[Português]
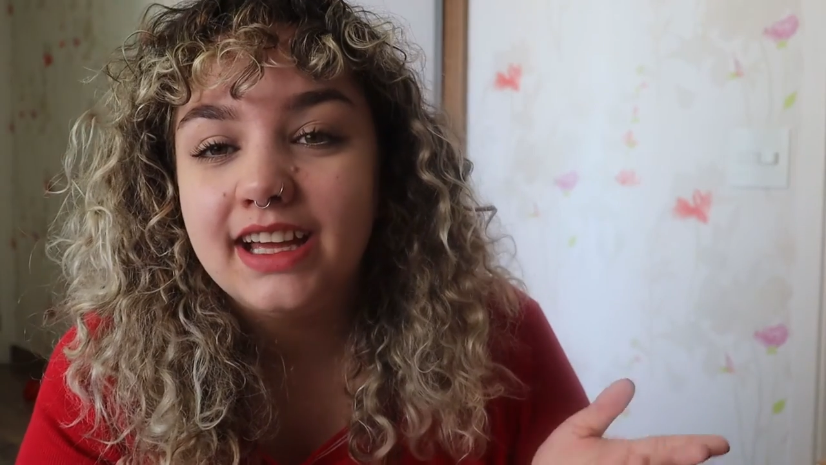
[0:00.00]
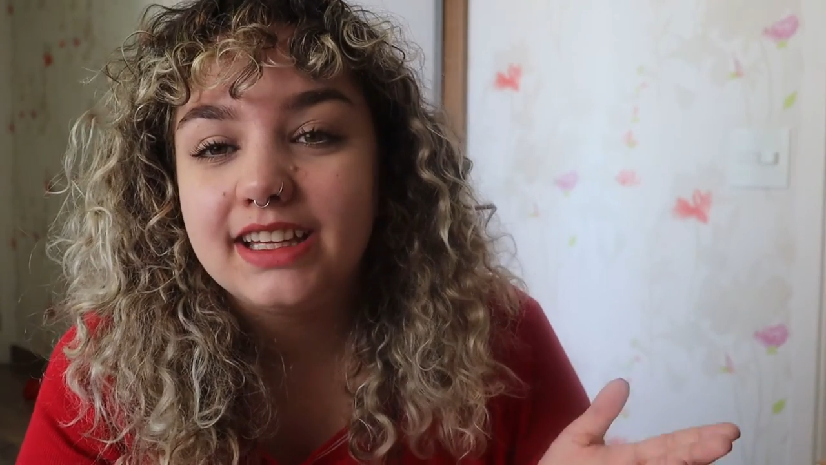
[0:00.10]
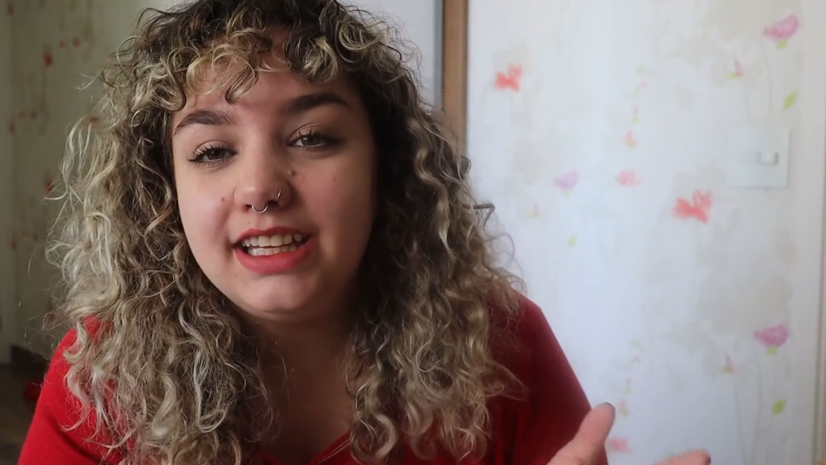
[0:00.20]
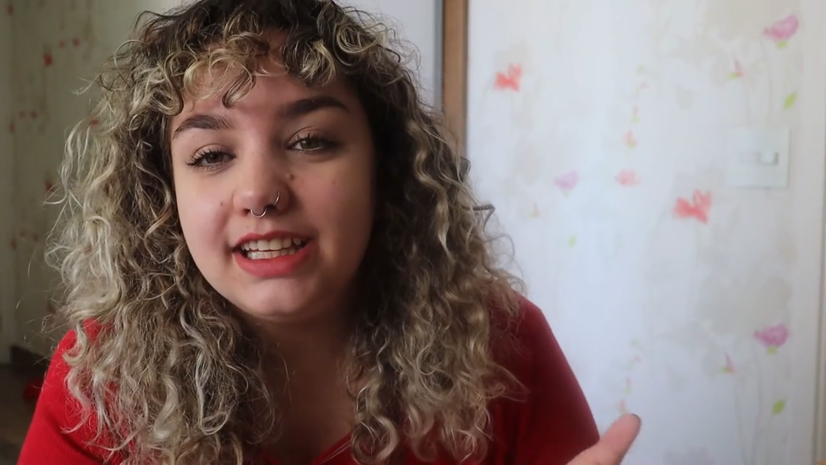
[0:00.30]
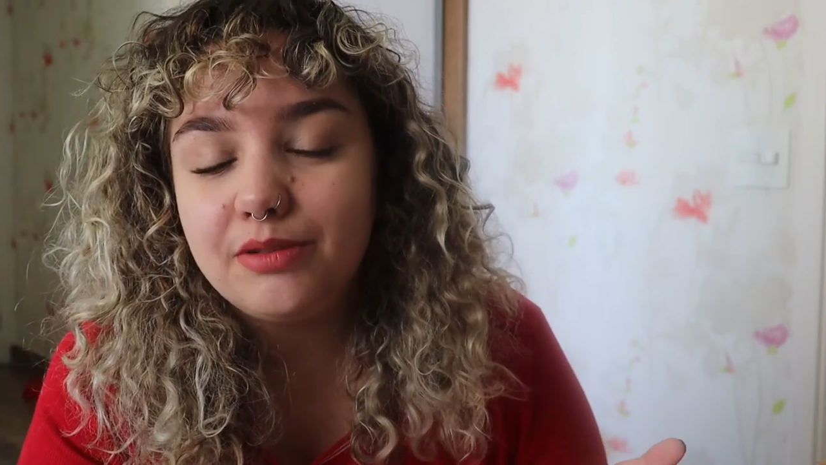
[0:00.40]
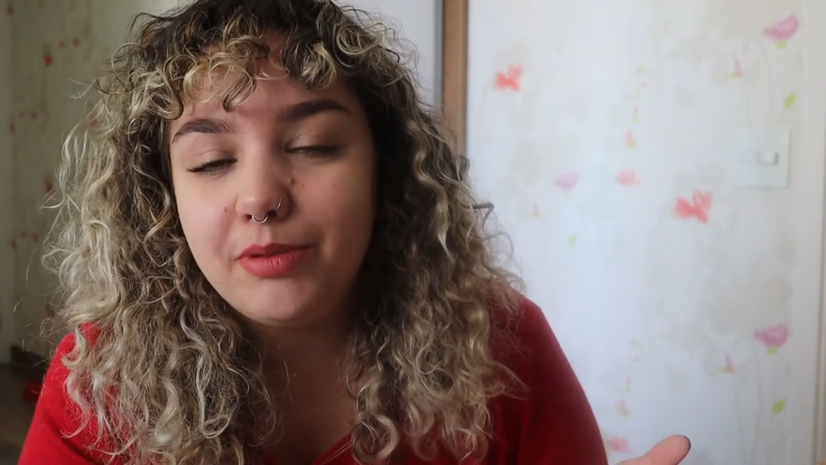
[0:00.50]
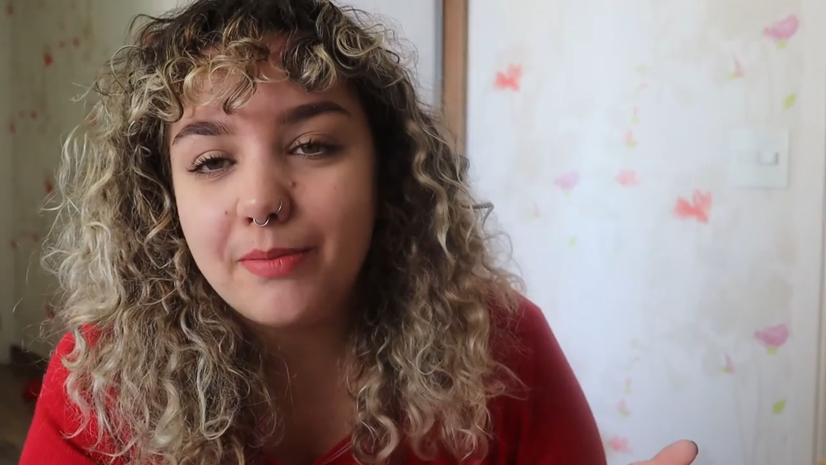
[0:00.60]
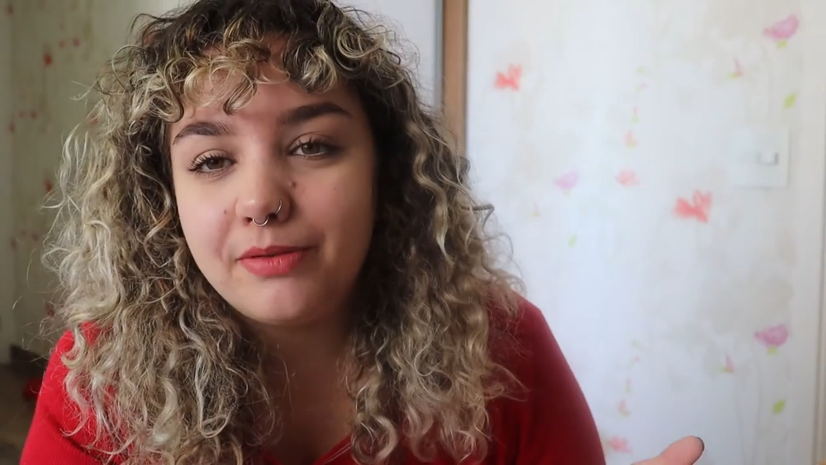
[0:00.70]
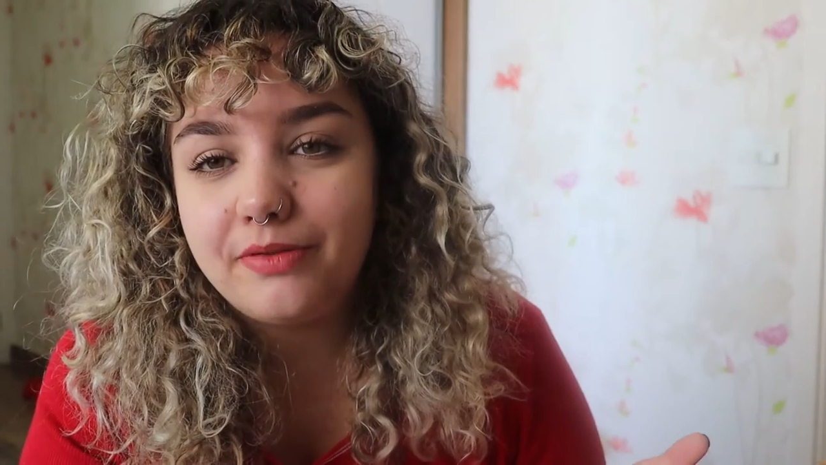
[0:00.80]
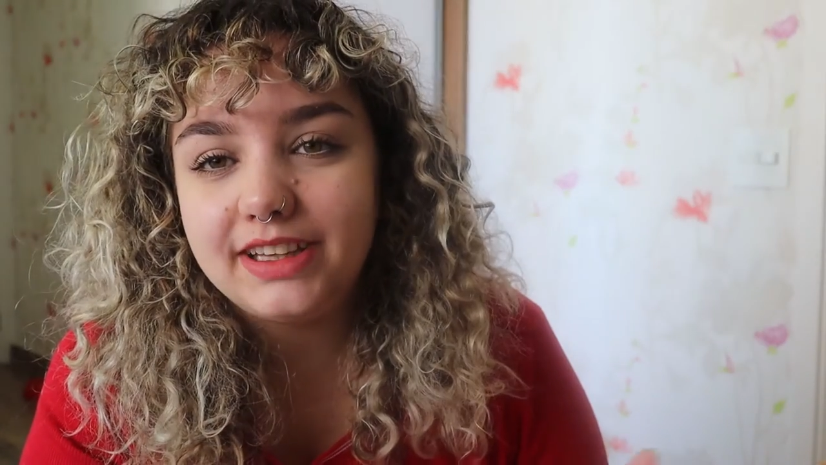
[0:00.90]
Queria também
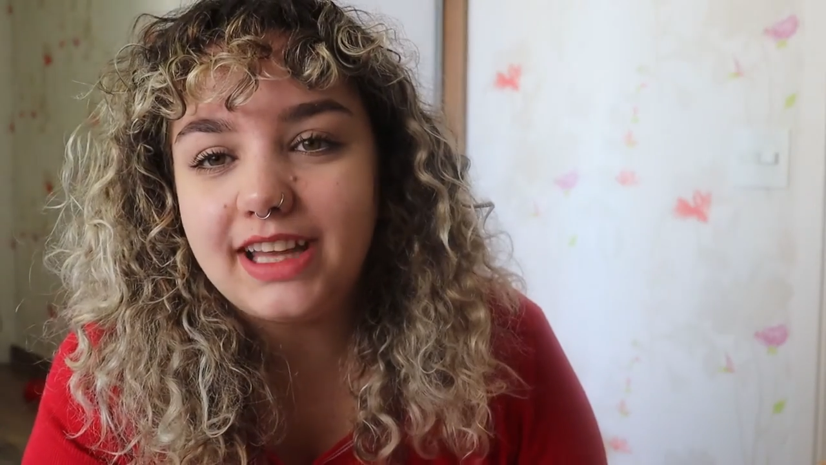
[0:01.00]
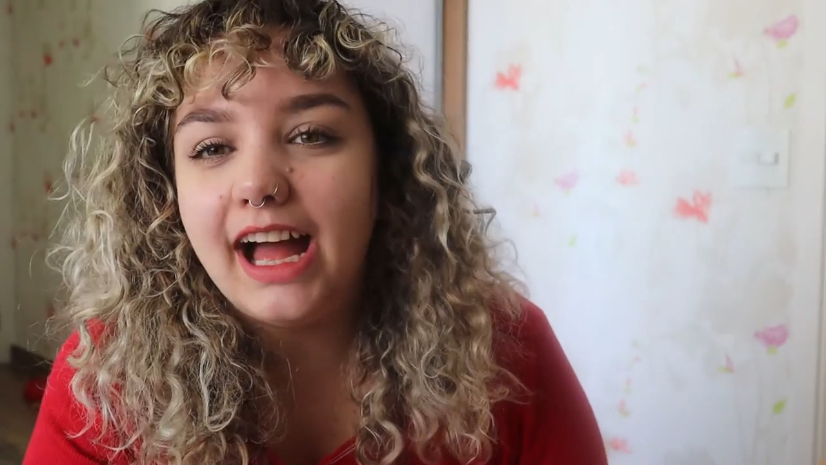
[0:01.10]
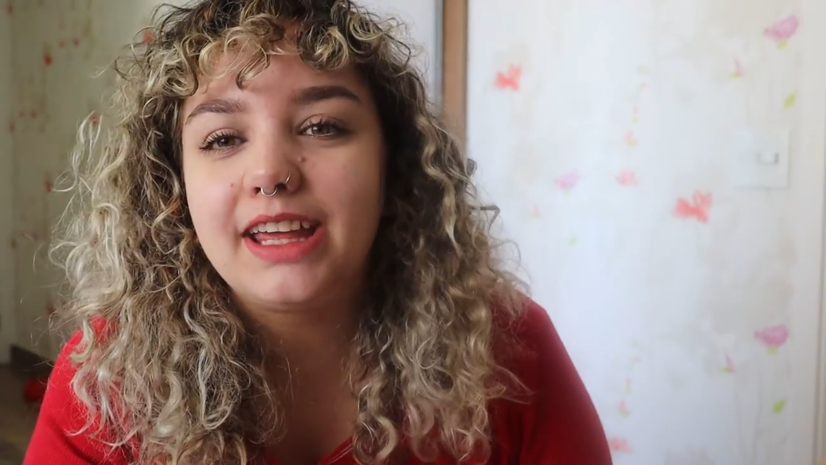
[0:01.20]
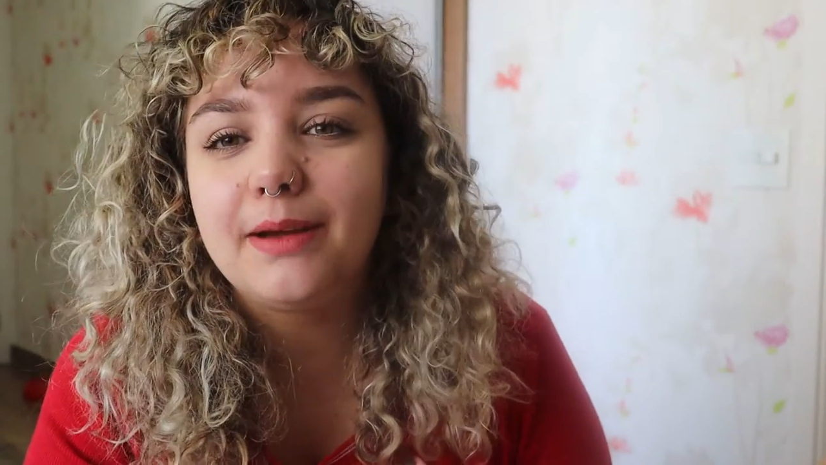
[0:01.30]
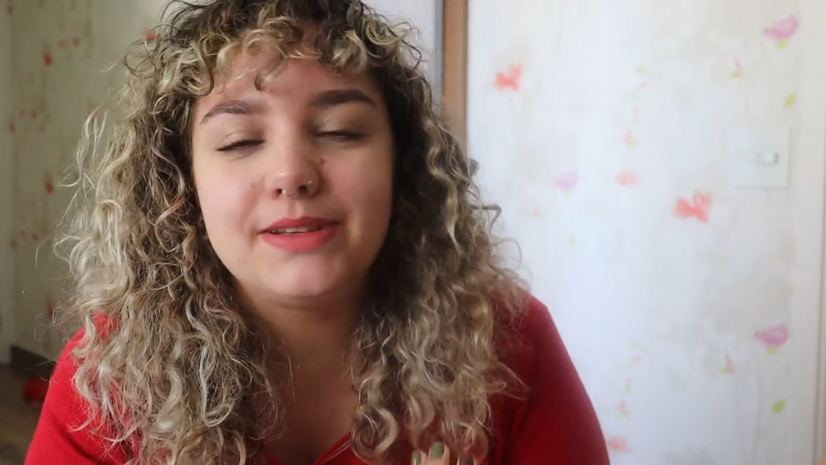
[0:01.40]
aproveitar que,